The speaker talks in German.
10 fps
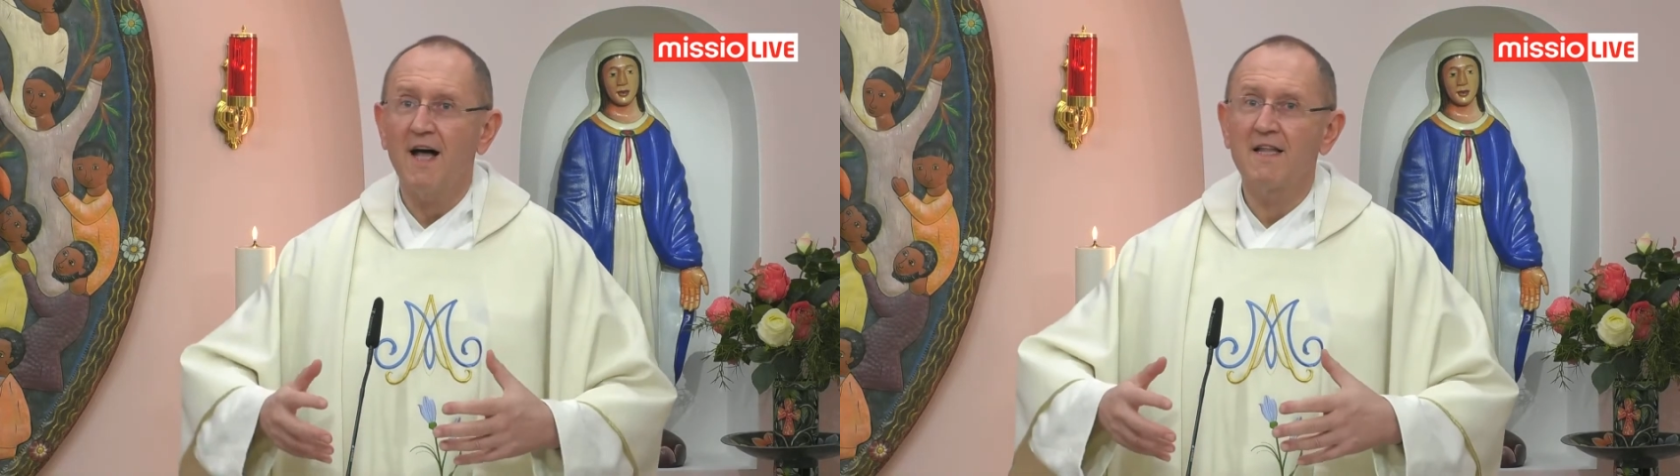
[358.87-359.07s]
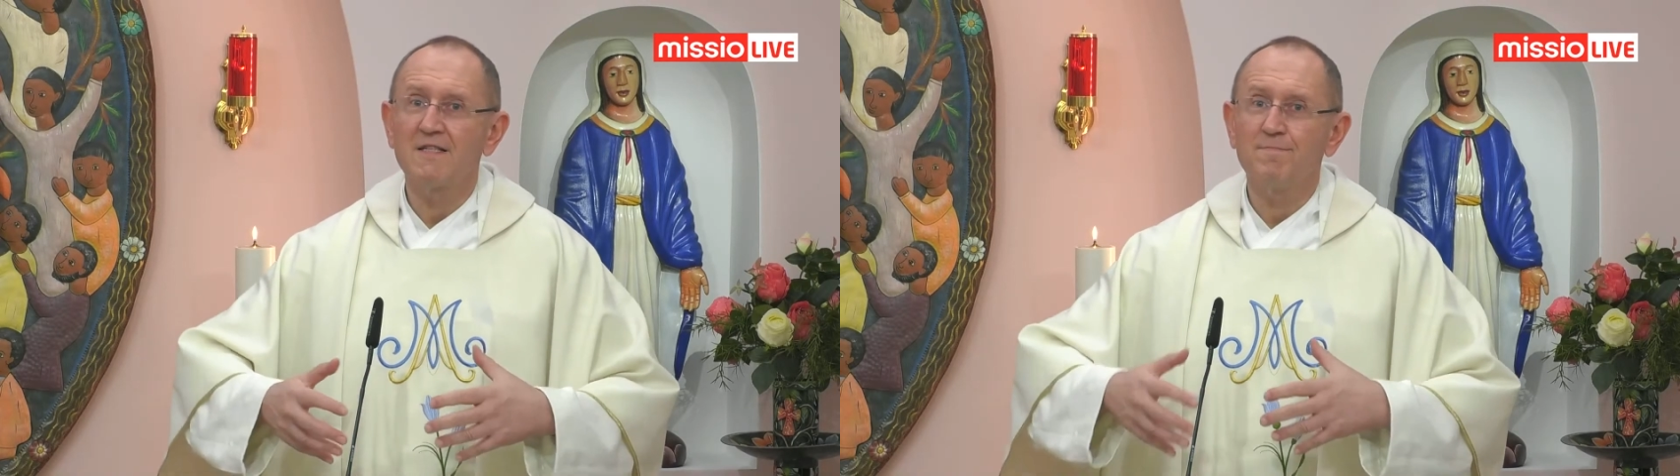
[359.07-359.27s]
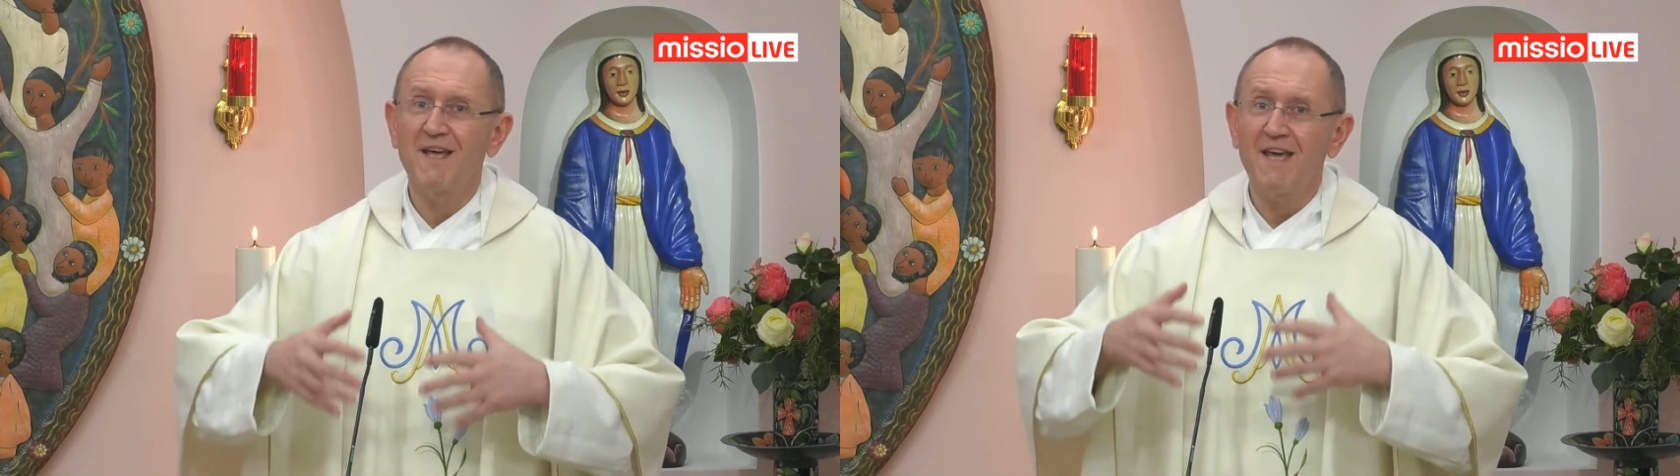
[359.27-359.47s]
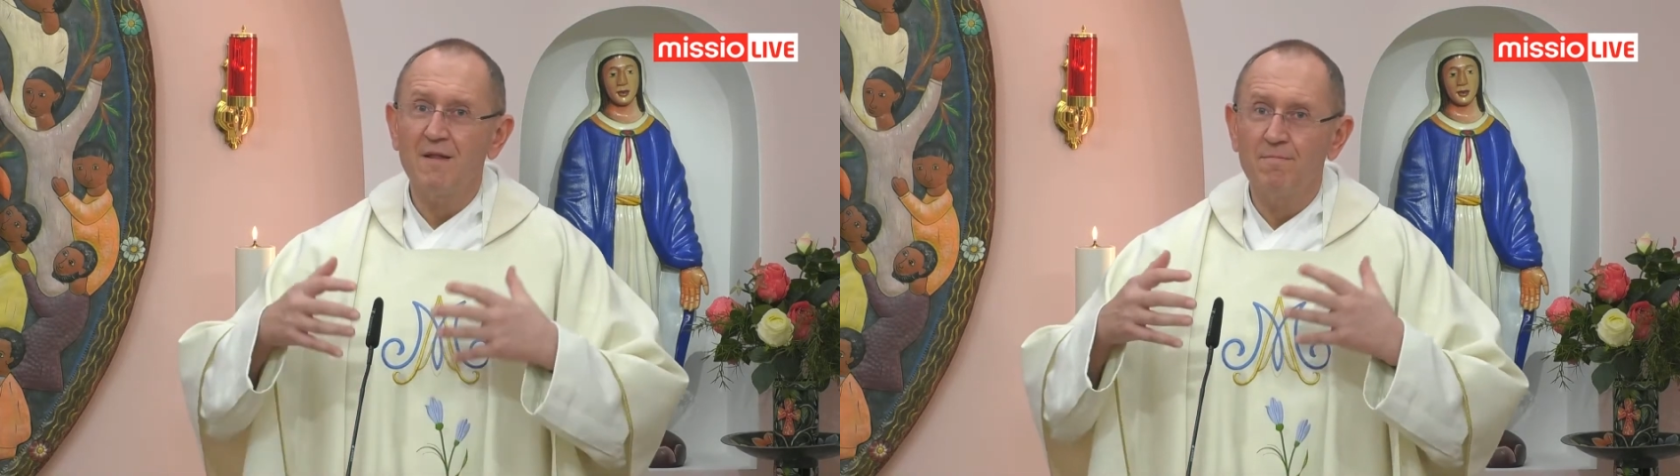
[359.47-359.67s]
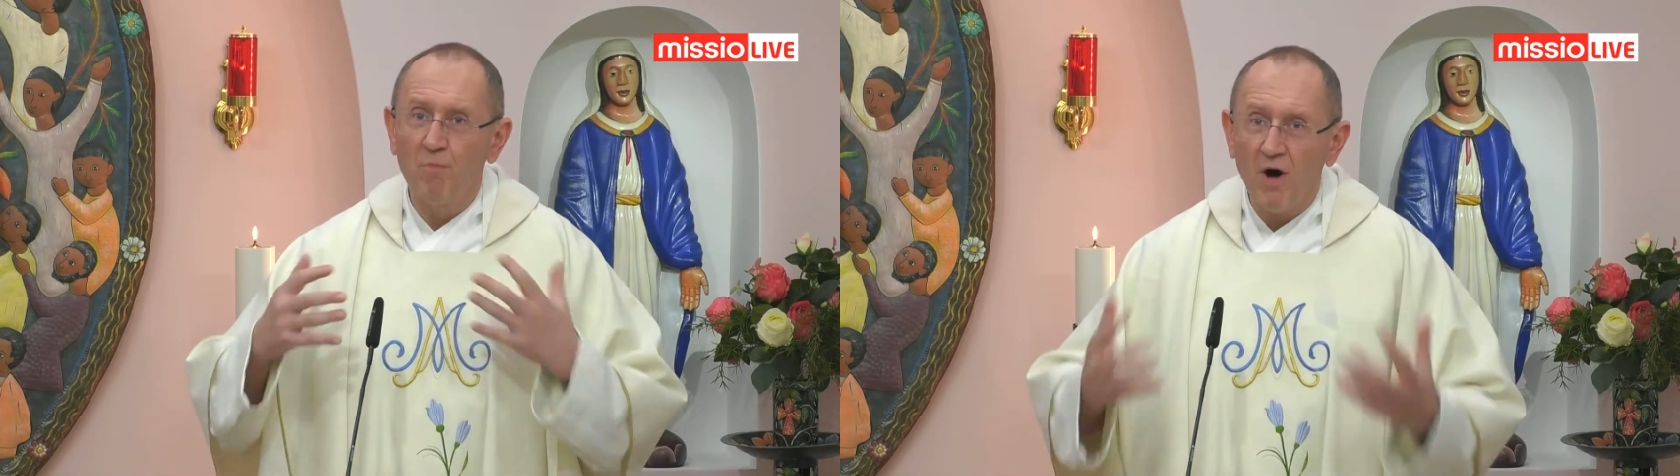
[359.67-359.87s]
das beginnt
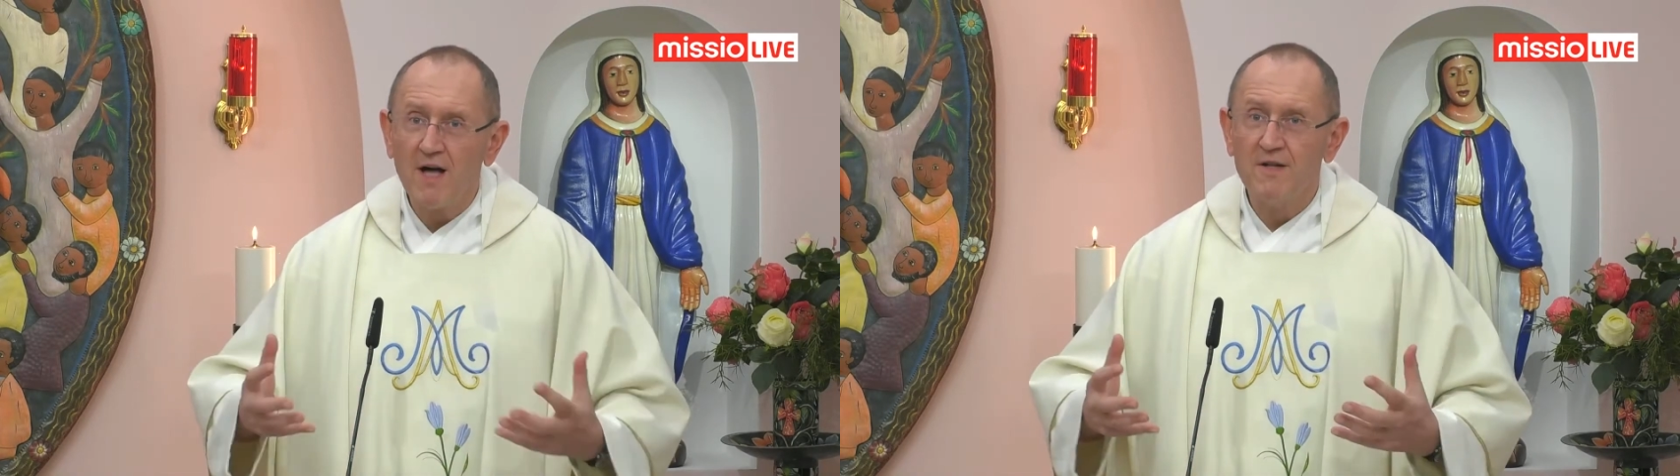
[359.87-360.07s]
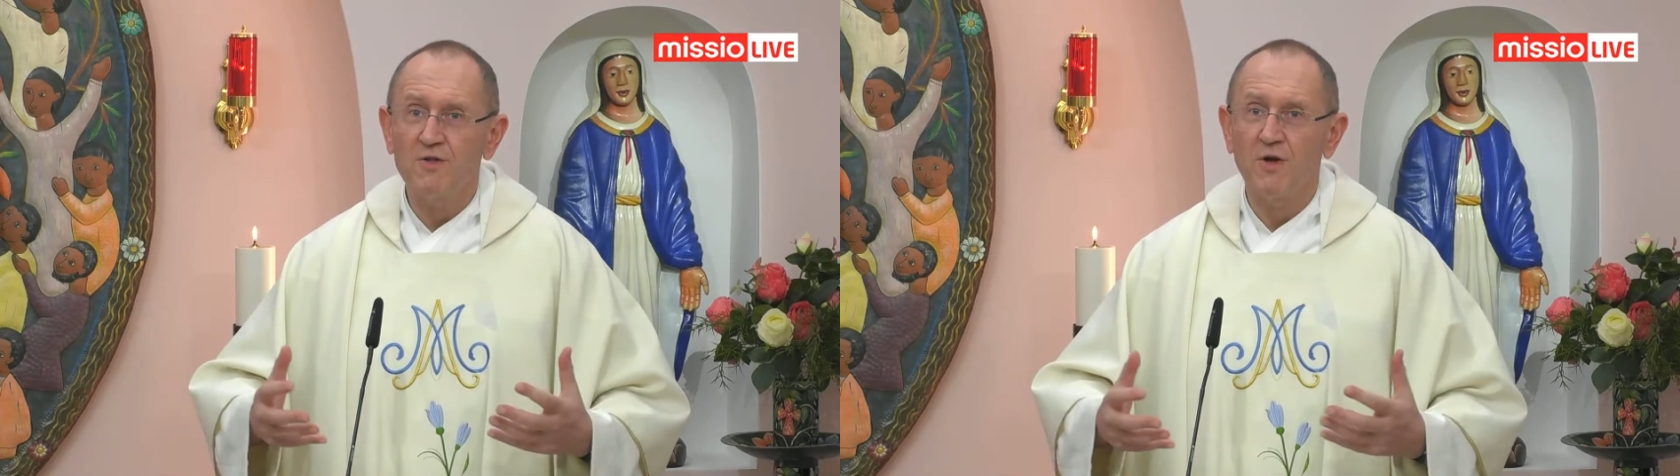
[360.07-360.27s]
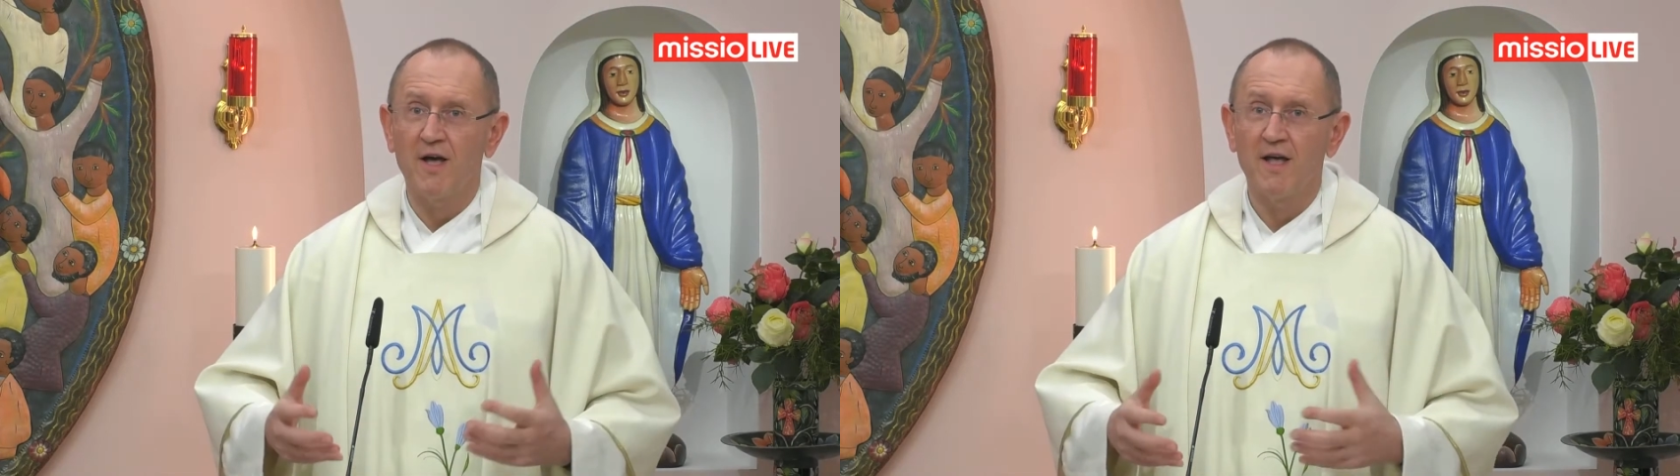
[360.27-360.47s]
morgen neu.